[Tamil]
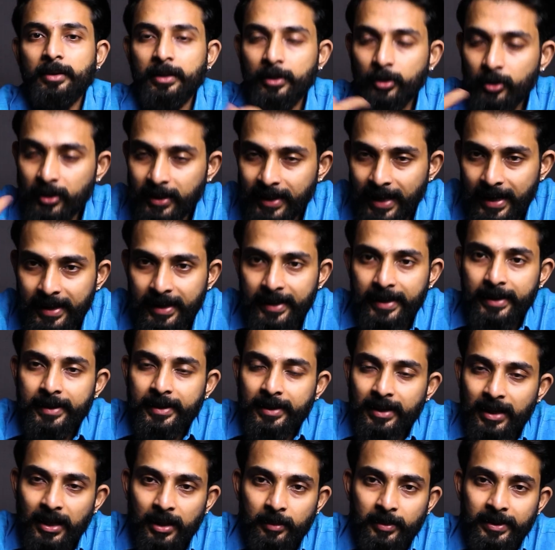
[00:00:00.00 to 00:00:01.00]
இன்னொரு கேண்டிடேட்
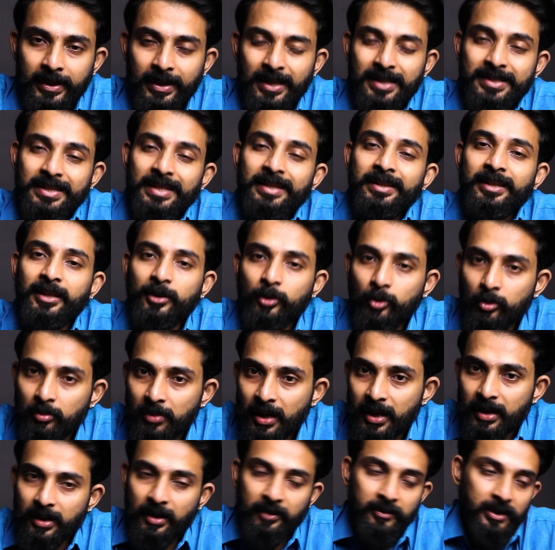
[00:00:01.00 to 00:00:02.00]
இருக்காங்க பார்த்தீங்களா
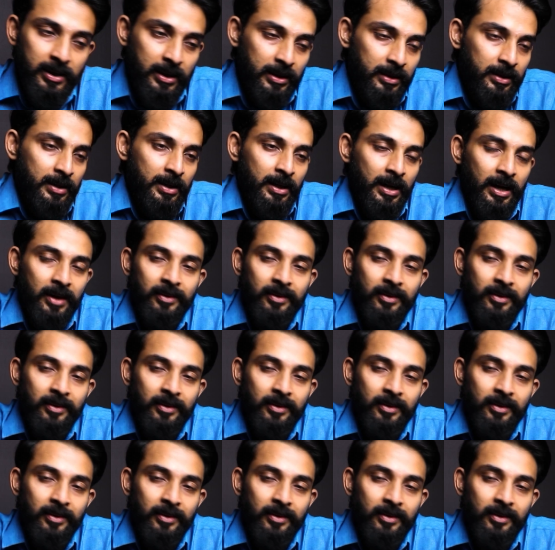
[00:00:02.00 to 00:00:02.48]
குமார் அவர்கள்